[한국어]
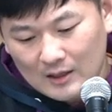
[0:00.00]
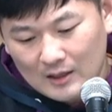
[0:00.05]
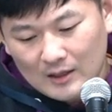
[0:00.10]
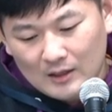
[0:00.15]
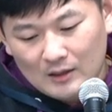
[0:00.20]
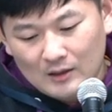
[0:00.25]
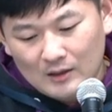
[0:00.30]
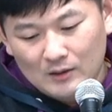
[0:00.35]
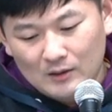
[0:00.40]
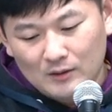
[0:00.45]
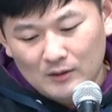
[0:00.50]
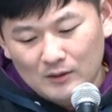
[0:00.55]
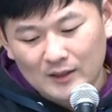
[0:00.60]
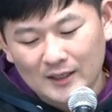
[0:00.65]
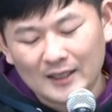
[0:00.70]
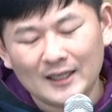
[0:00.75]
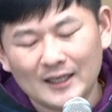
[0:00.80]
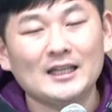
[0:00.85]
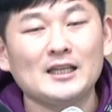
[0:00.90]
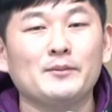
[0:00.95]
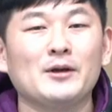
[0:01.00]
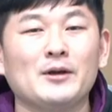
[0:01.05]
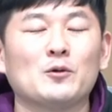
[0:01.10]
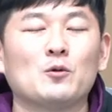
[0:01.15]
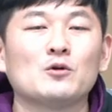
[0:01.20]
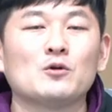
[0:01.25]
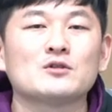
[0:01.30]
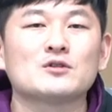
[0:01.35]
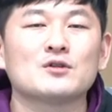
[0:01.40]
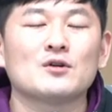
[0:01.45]
어, 하나님의
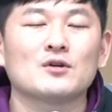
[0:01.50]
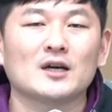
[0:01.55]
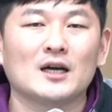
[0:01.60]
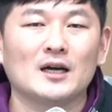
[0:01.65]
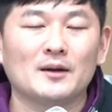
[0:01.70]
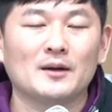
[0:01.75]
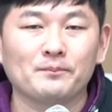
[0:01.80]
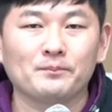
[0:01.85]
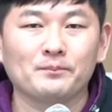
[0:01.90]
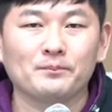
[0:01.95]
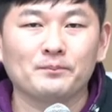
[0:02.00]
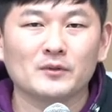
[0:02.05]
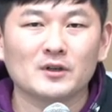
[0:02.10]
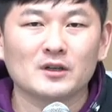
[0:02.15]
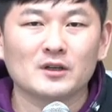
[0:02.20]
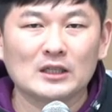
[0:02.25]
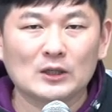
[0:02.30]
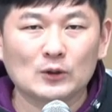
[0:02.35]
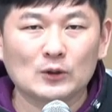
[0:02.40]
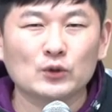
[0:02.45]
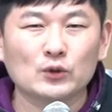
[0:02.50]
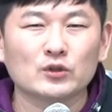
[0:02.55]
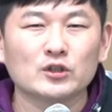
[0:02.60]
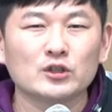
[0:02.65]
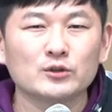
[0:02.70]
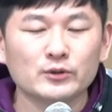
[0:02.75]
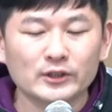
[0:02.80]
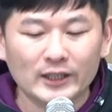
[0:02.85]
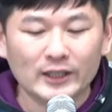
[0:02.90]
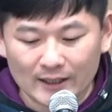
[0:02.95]
공정함 그리고 또
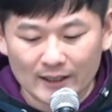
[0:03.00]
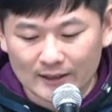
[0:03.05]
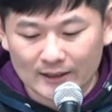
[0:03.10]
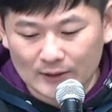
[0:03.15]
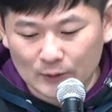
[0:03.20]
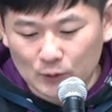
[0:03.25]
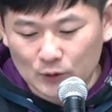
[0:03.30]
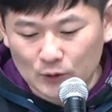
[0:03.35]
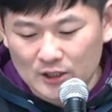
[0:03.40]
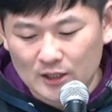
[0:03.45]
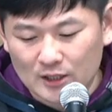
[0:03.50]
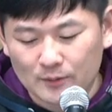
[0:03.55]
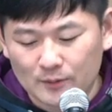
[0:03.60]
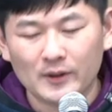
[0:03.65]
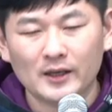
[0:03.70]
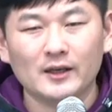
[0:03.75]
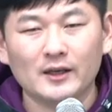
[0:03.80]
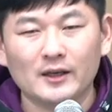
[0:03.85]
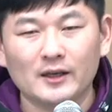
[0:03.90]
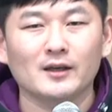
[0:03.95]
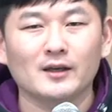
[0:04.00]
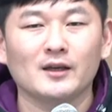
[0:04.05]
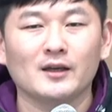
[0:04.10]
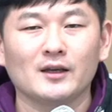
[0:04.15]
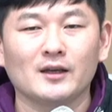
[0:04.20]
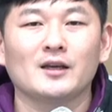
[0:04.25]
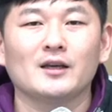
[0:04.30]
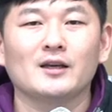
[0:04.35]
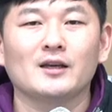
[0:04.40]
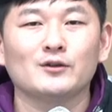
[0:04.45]
그분의 의로우심이
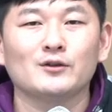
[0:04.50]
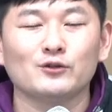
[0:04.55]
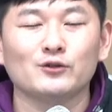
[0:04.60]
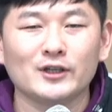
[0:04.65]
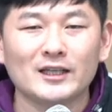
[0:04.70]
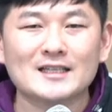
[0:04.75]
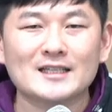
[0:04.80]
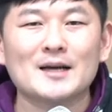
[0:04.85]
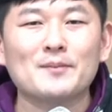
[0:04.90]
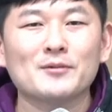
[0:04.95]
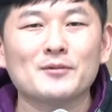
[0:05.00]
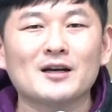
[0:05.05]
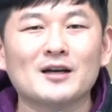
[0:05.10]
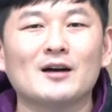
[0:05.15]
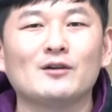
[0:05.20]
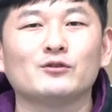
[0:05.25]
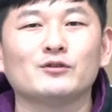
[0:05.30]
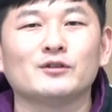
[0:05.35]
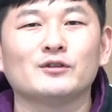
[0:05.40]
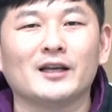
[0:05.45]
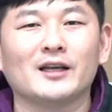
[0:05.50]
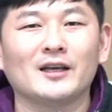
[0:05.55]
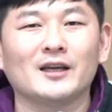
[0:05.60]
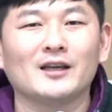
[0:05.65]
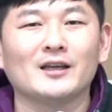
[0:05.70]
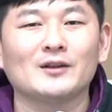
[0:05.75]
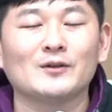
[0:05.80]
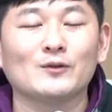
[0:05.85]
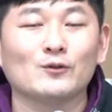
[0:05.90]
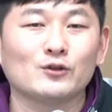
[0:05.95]
우리 삶 가운데
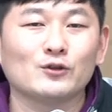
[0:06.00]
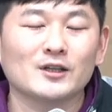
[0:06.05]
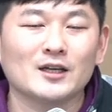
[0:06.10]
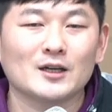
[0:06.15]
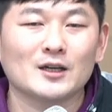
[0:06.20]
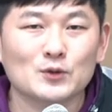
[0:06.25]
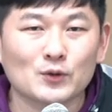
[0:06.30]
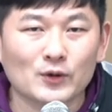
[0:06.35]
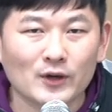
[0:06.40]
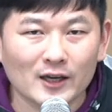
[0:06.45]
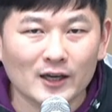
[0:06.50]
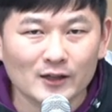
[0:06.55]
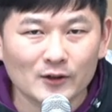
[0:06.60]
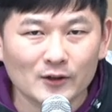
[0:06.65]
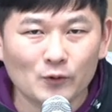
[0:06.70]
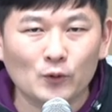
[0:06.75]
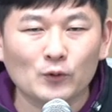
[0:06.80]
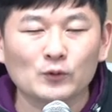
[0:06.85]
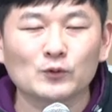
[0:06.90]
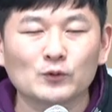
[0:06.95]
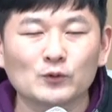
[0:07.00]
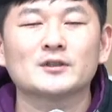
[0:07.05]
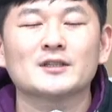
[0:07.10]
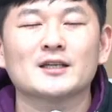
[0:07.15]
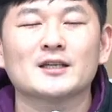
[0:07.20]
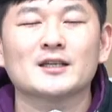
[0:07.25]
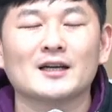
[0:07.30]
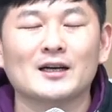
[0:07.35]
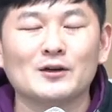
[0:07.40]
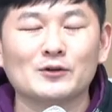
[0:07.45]
우리가 속해 있는 공동체
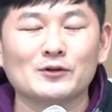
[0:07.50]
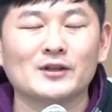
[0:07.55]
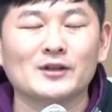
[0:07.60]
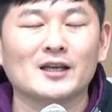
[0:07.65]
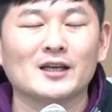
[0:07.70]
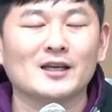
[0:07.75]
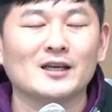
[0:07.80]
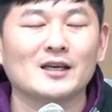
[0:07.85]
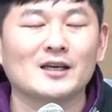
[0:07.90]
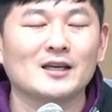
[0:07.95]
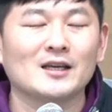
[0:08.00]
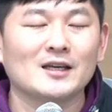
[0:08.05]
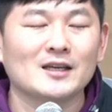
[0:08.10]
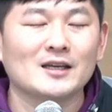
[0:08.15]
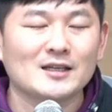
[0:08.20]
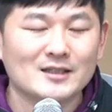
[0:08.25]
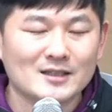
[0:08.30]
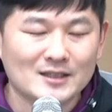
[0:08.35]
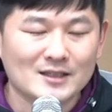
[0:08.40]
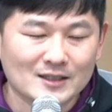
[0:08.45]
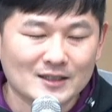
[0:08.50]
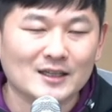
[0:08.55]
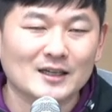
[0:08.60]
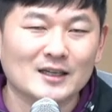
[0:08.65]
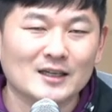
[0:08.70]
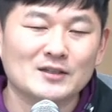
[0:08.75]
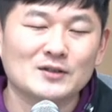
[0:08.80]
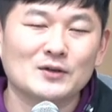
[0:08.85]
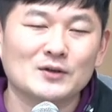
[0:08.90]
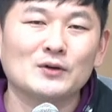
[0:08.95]
가운데
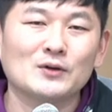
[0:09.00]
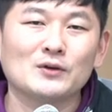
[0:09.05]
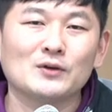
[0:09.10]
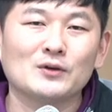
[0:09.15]
직장에서